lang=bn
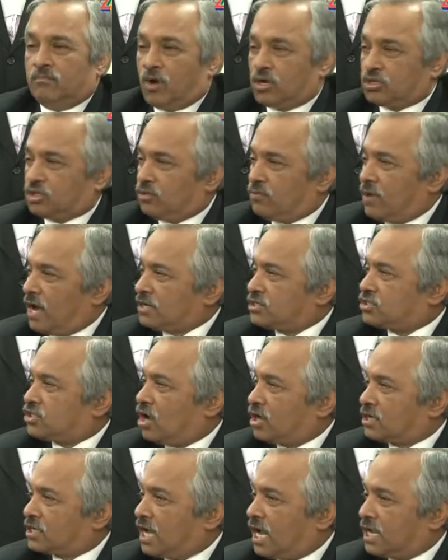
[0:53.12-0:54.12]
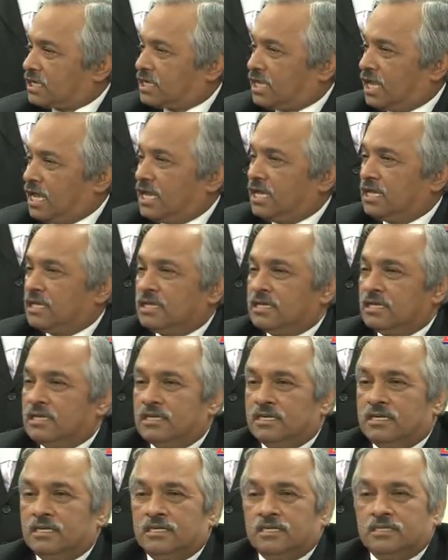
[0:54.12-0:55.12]
বর্তমান সরকারকে
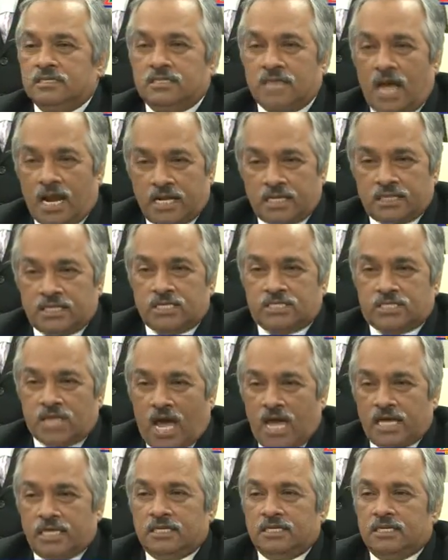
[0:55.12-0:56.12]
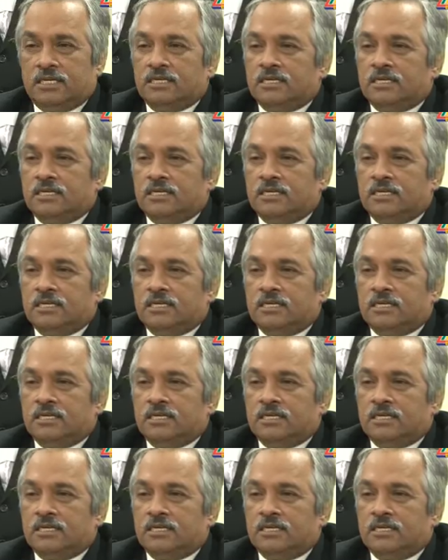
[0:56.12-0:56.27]
জানাতে চাই